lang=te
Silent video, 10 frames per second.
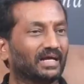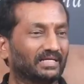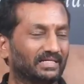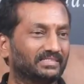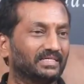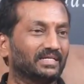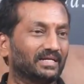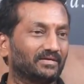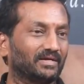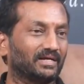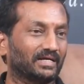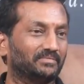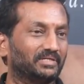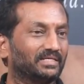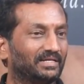నాకంటే సీనియర్లు ఎవరైనా
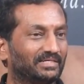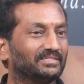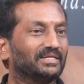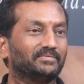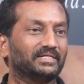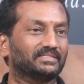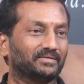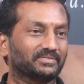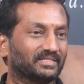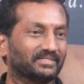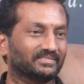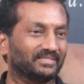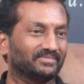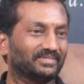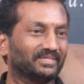కనబడితే లేచి నిలబడి
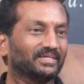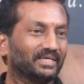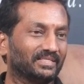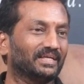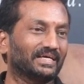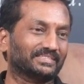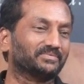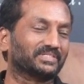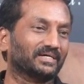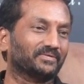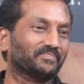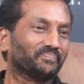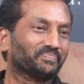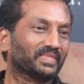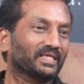నమస్కరిస్తాను ఇది నా సంస్కారం
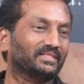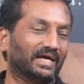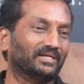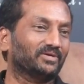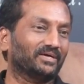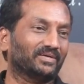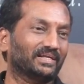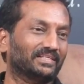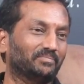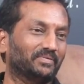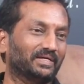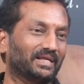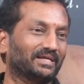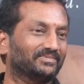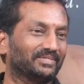ఇంకా దాన్ని కూడా ఎవరైనా తప్పు
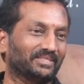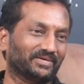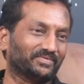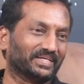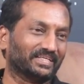పట్టాలనుకుంటే అది వారి